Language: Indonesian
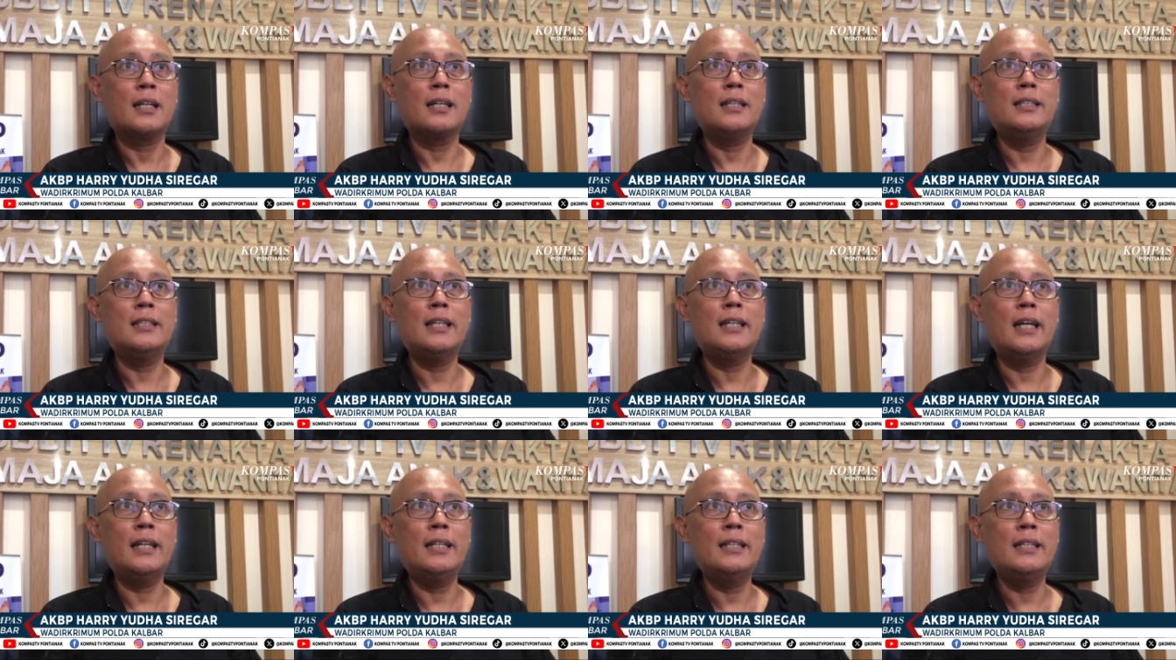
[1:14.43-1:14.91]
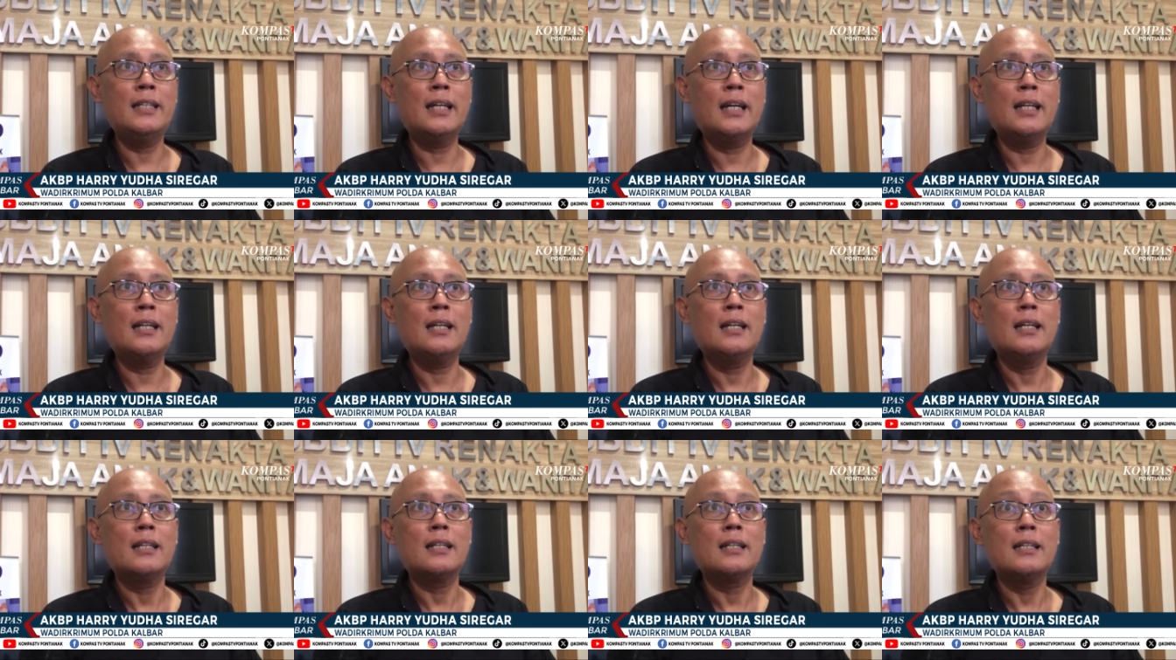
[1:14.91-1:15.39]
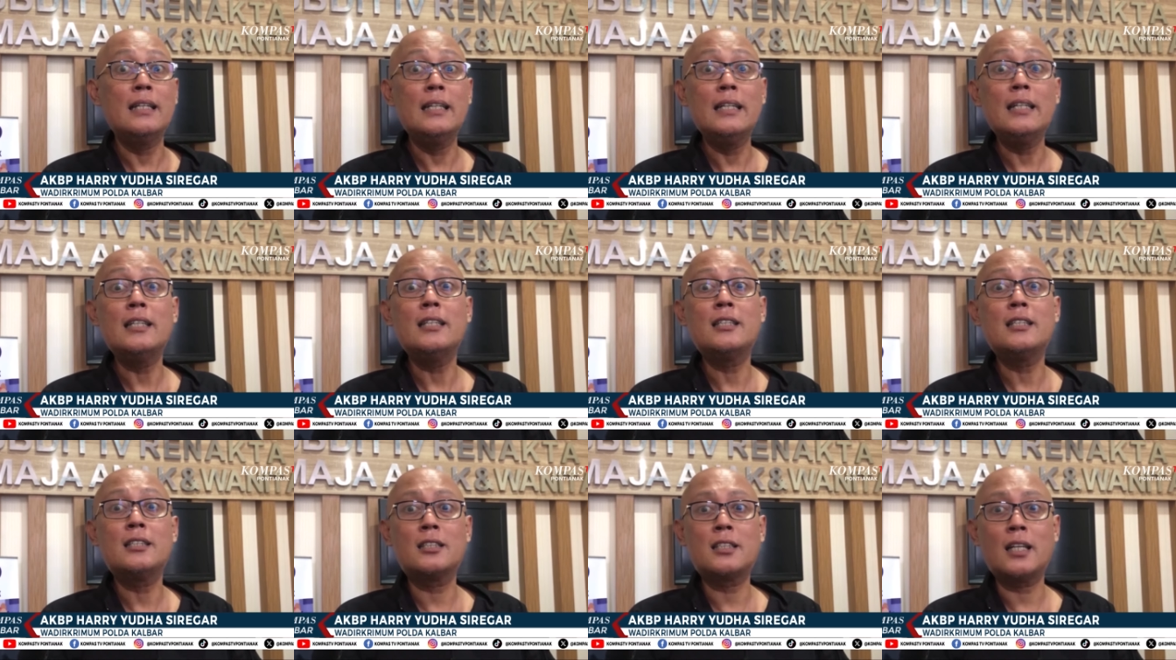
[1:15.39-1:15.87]
kejadian
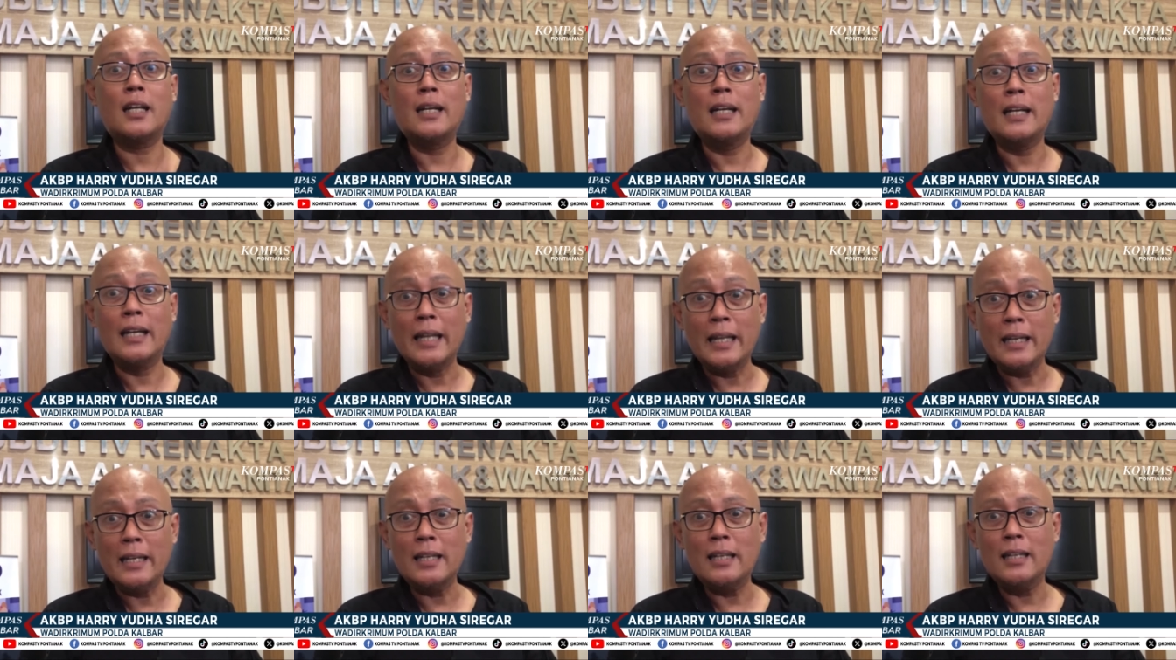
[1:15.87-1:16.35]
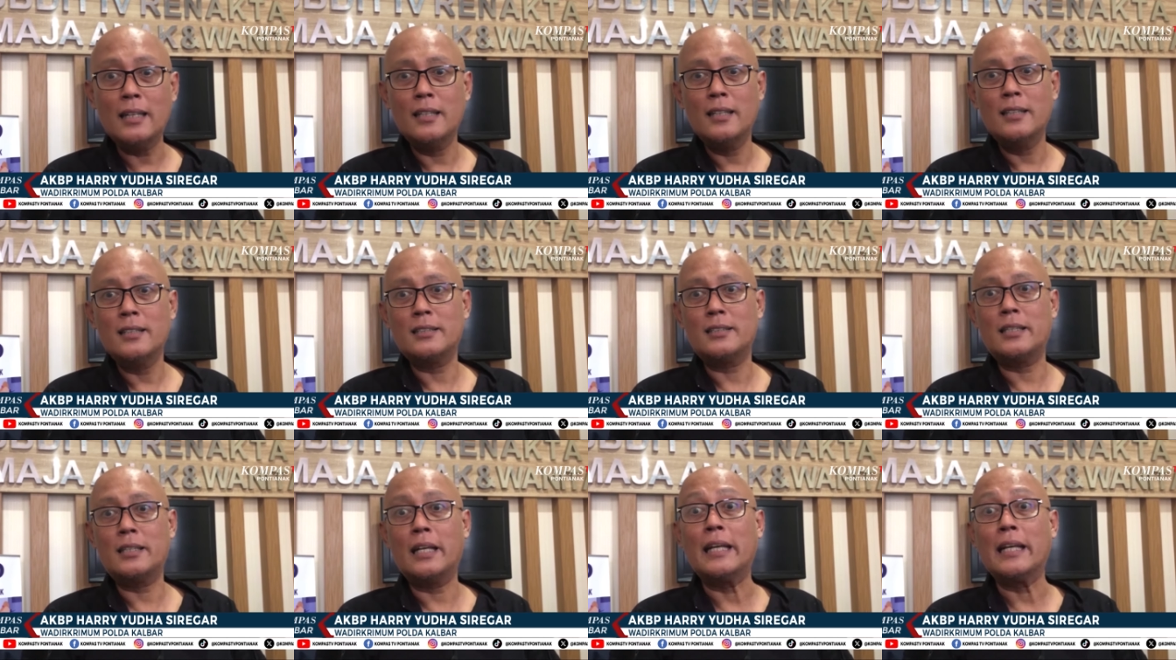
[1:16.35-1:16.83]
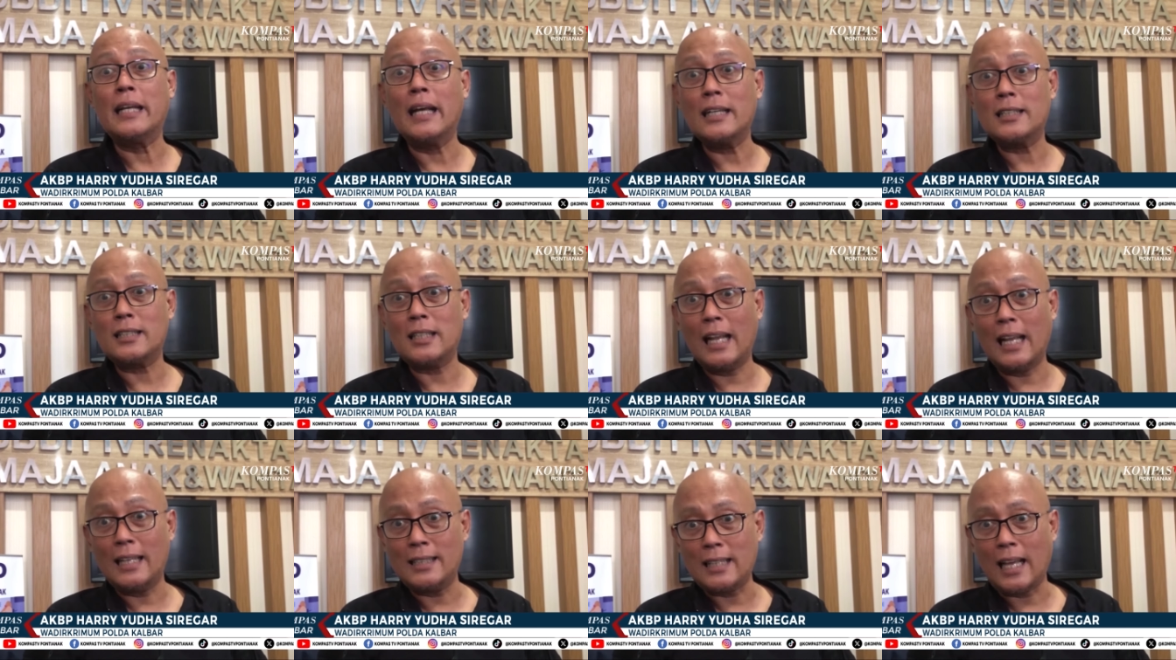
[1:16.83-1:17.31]
di Senin hingga
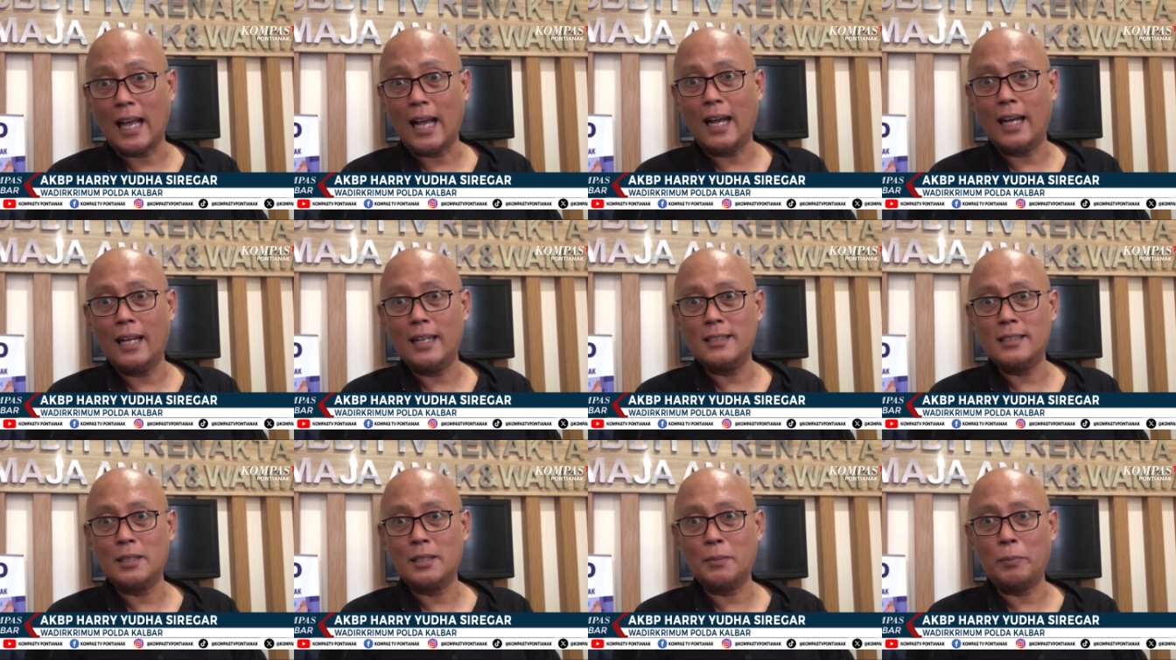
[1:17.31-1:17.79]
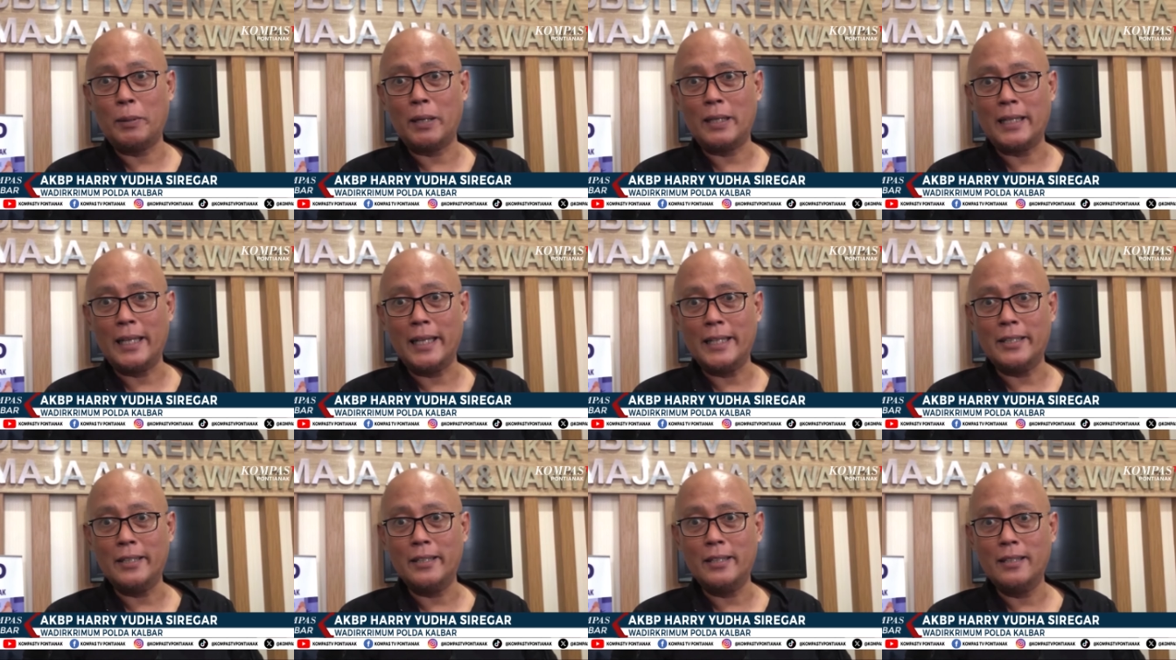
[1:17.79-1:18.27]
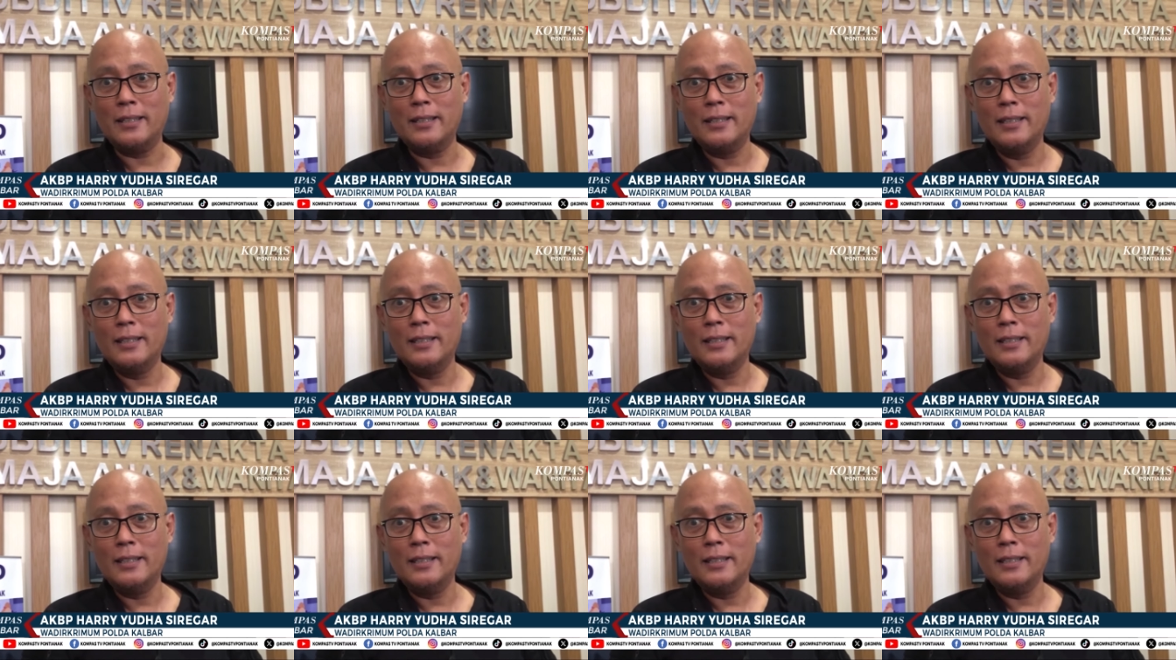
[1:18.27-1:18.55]
Selasa seperti itu